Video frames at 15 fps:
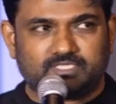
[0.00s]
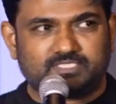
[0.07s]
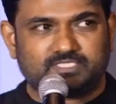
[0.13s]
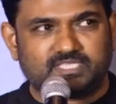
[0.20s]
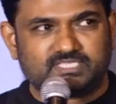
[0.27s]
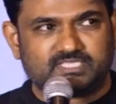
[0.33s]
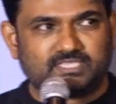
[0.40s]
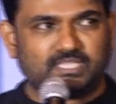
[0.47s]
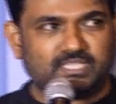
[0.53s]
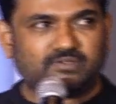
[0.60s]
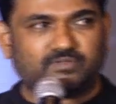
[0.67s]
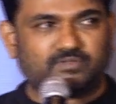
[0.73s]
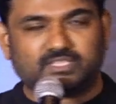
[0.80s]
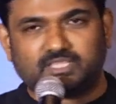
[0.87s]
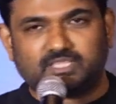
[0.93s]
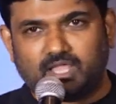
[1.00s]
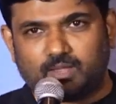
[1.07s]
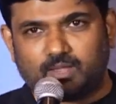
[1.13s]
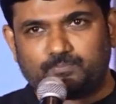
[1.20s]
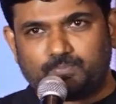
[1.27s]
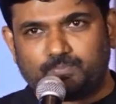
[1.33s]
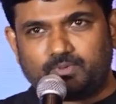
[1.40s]
చేసిన తర్వాత
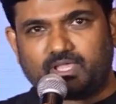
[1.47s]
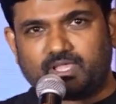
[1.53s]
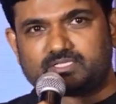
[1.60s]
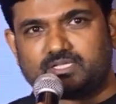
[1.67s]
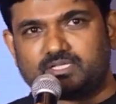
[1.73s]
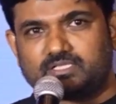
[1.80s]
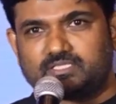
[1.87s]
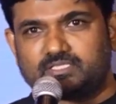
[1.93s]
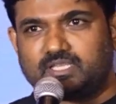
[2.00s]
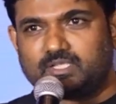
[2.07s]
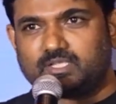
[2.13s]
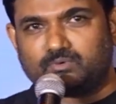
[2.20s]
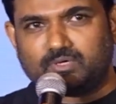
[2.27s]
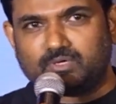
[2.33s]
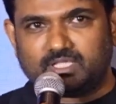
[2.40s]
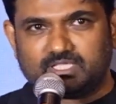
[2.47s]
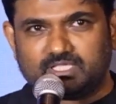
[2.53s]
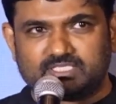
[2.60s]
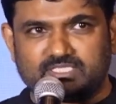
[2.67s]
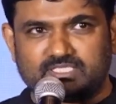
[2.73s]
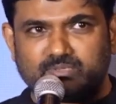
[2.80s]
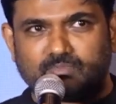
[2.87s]
అప్పుడు యాక్చువల్గా తెలియకుండా ఈ
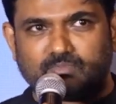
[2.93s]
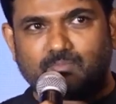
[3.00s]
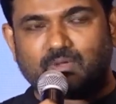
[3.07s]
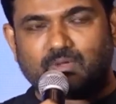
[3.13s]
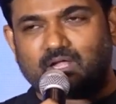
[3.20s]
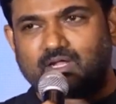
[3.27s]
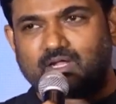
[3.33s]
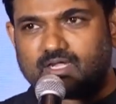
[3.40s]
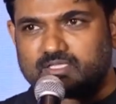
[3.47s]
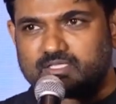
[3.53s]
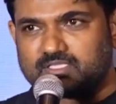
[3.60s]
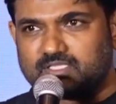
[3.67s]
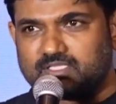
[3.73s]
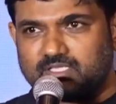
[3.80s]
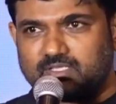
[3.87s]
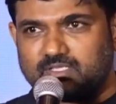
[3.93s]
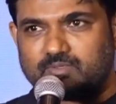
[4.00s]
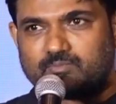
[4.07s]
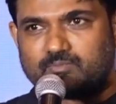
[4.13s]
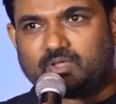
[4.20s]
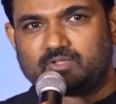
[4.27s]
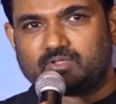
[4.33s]
సినిమా బాగా ఆడుతుంది
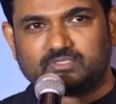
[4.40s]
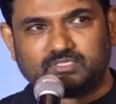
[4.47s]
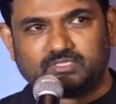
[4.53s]
మారుతి